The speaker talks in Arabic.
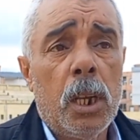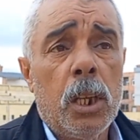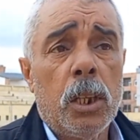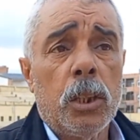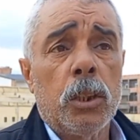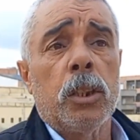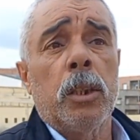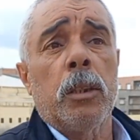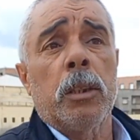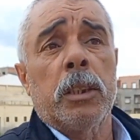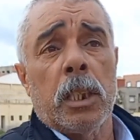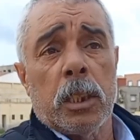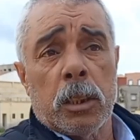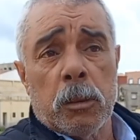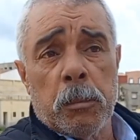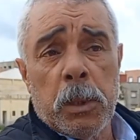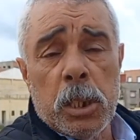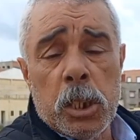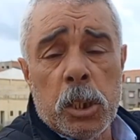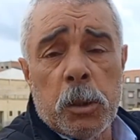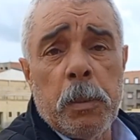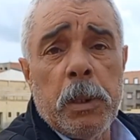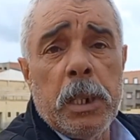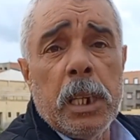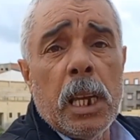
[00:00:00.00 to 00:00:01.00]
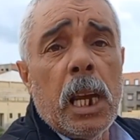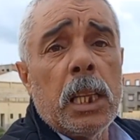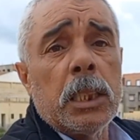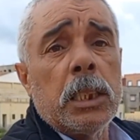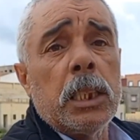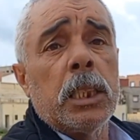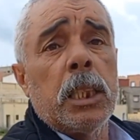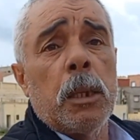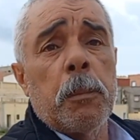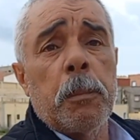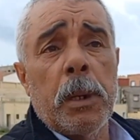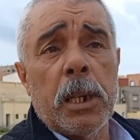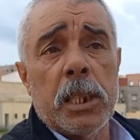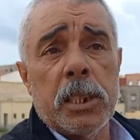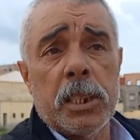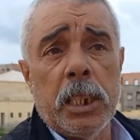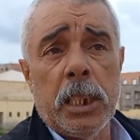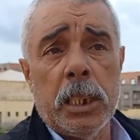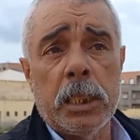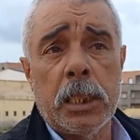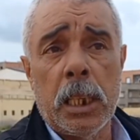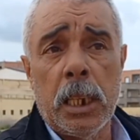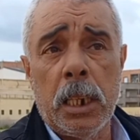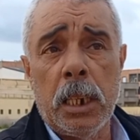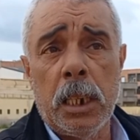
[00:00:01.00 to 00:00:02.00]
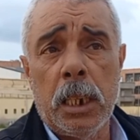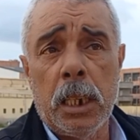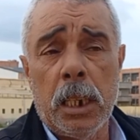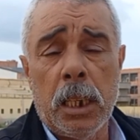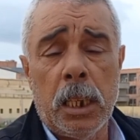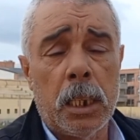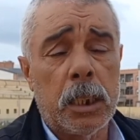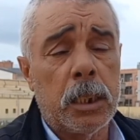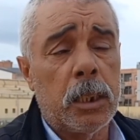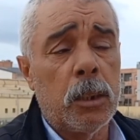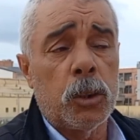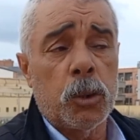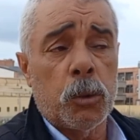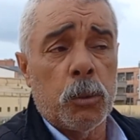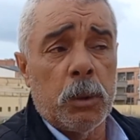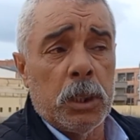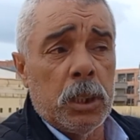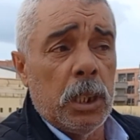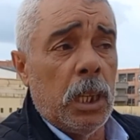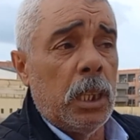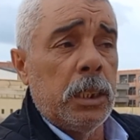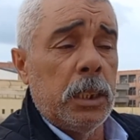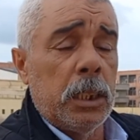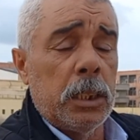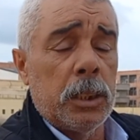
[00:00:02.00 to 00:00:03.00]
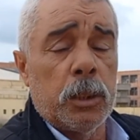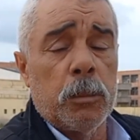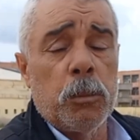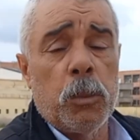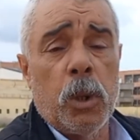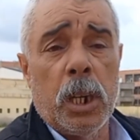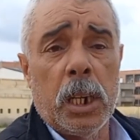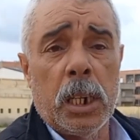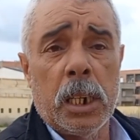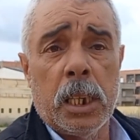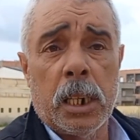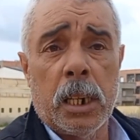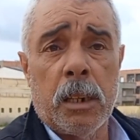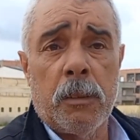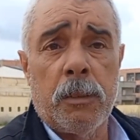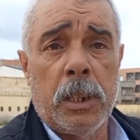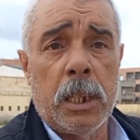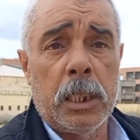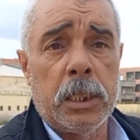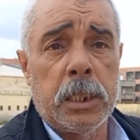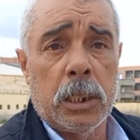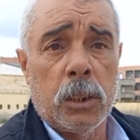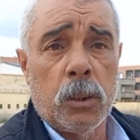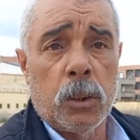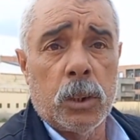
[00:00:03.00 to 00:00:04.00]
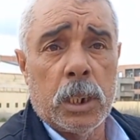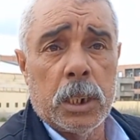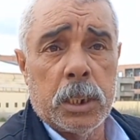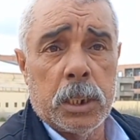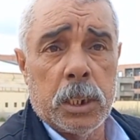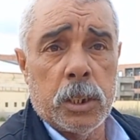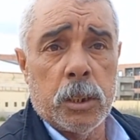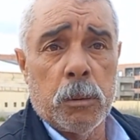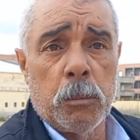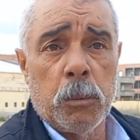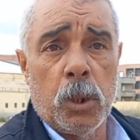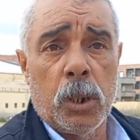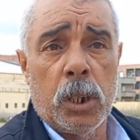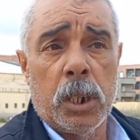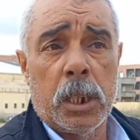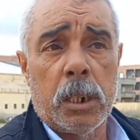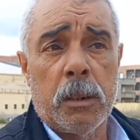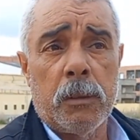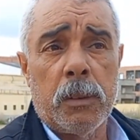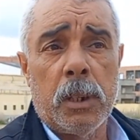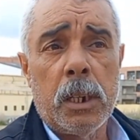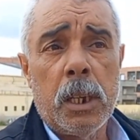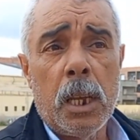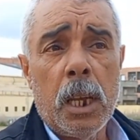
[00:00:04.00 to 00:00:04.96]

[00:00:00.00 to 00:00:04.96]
انت تميز باللي غادي ديبلاسي حتى سوا هذيك يسموها الكرافا هذاك لو كارت يسموه الكرافه